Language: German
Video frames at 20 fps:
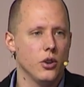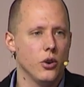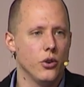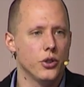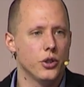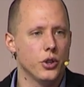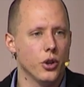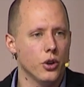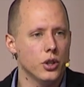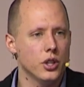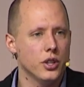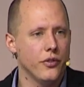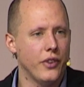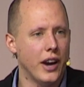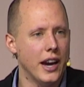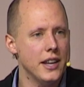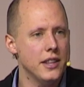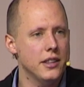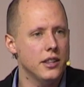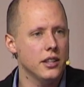und dort
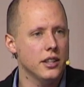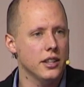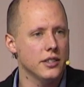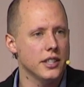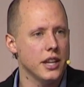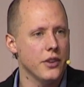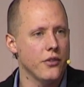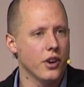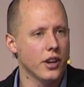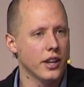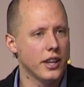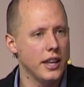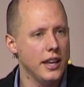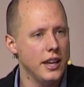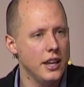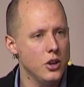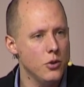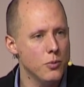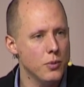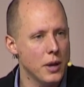weiter das
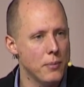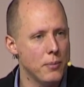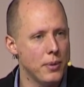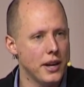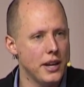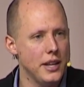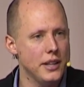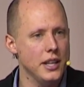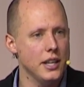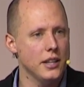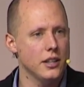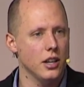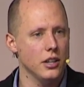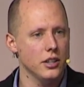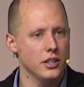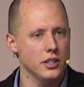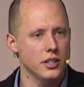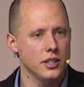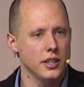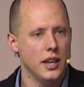Evangelium gepredigt
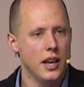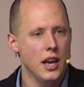hat